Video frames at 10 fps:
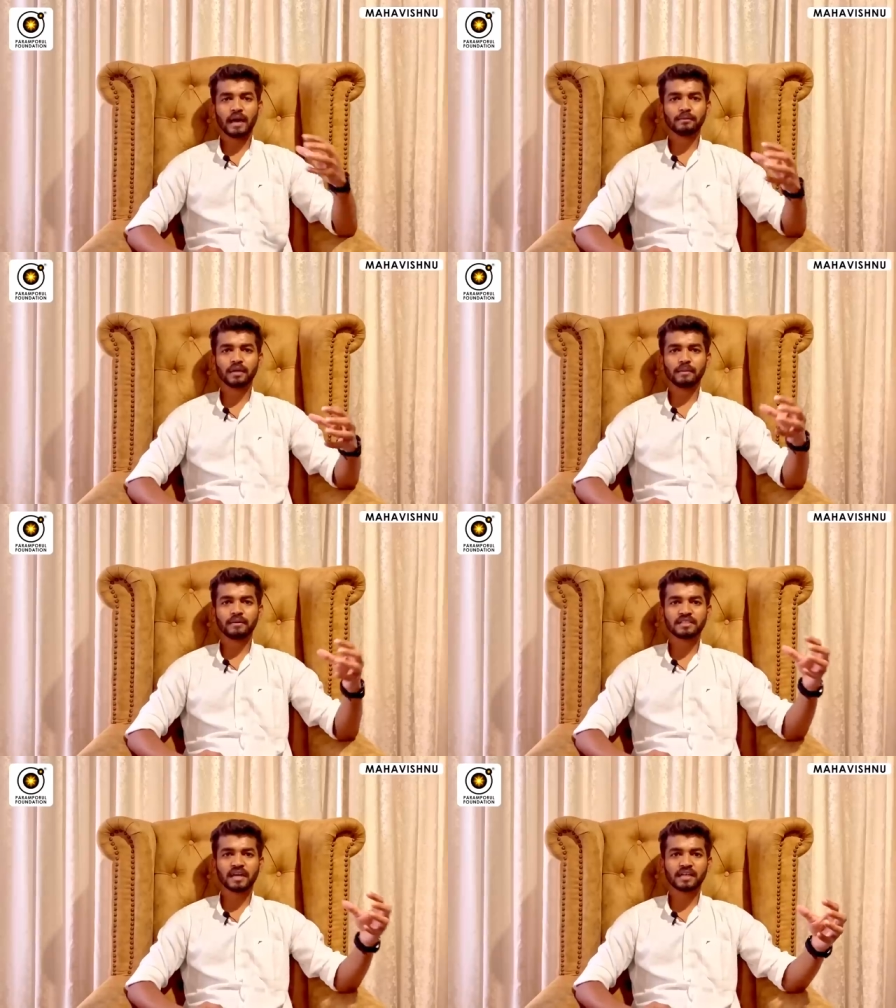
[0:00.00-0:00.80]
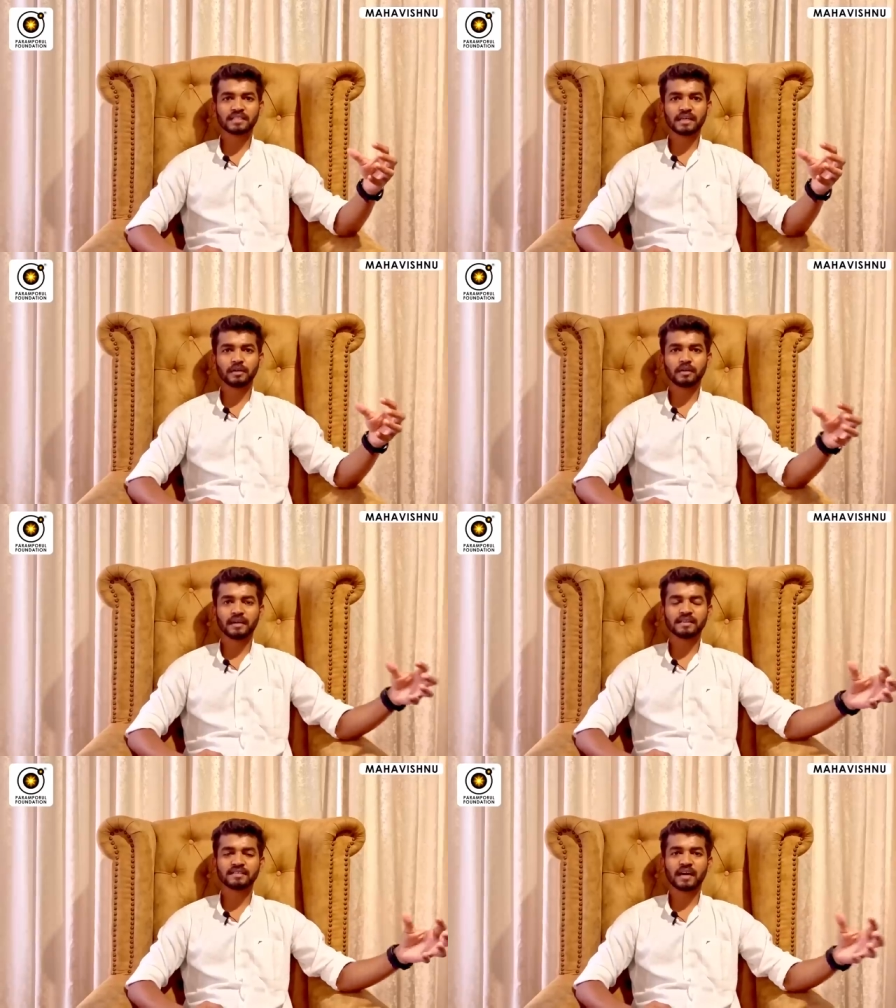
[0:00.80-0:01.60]
அபுதாபி ஷார்ஜா
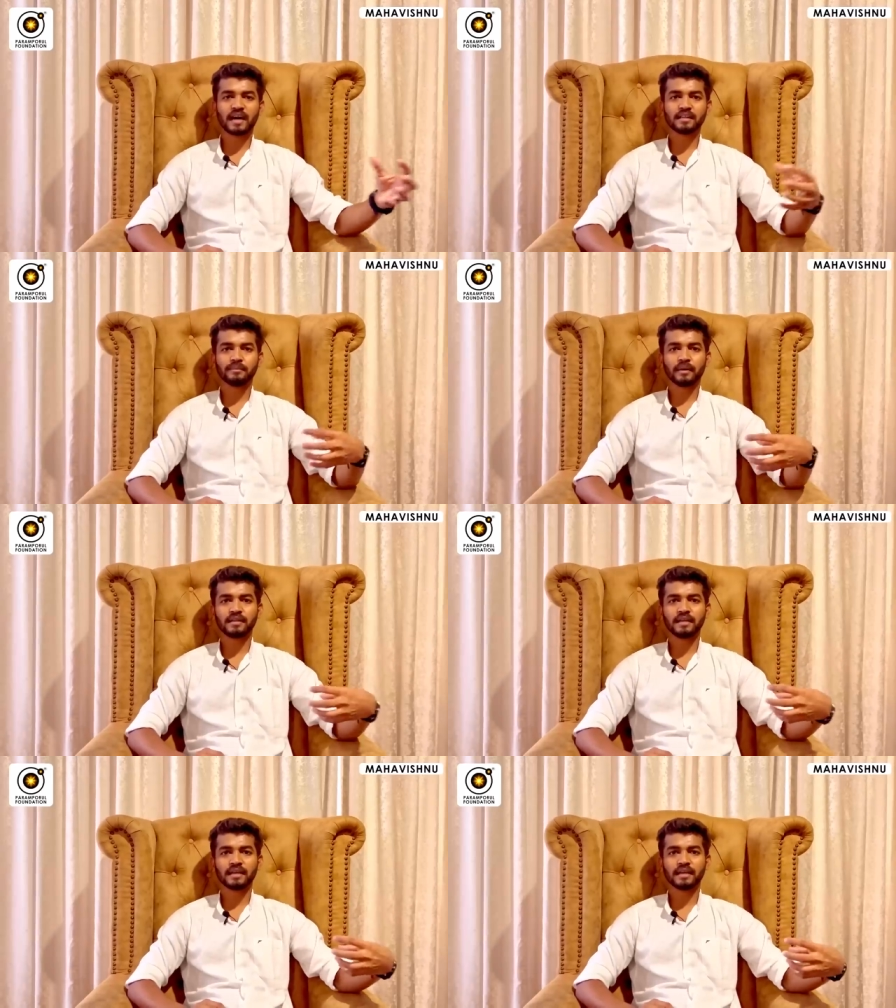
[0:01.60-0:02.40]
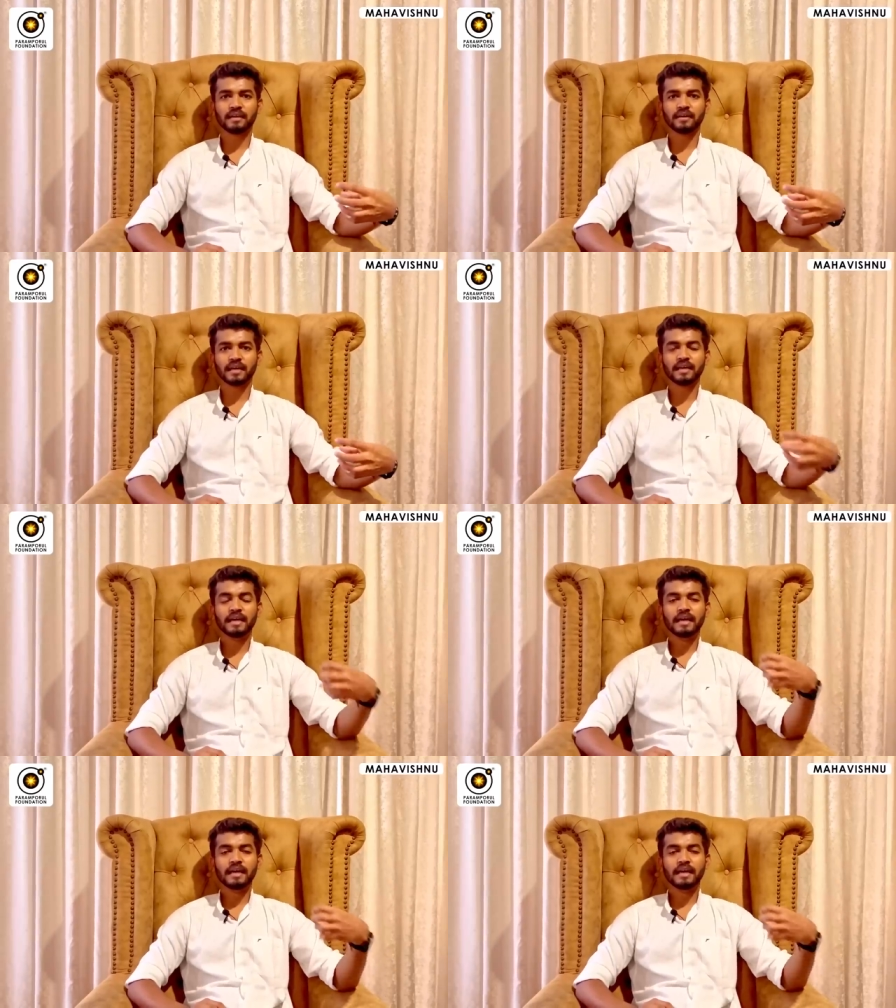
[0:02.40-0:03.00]
மற்றும் அதை சார்ந்த பகுதியில் இருக்கிறவங்க